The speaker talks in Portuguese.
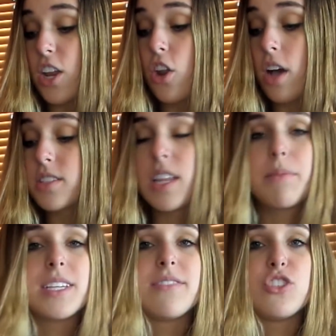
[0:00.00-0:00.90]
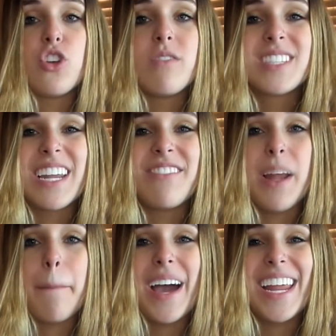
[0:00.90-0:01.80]
Nossa, eu lembro desse vídeo. Eu escrevi
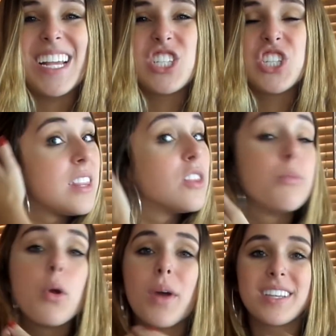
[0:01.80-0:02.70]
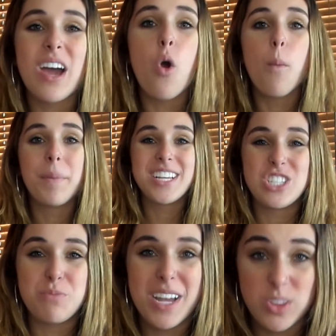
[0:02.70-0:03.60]
na parede do meu guarda-roupa
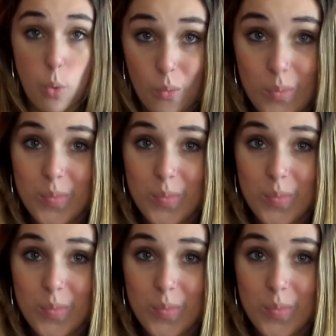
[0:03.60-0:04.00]
de batom.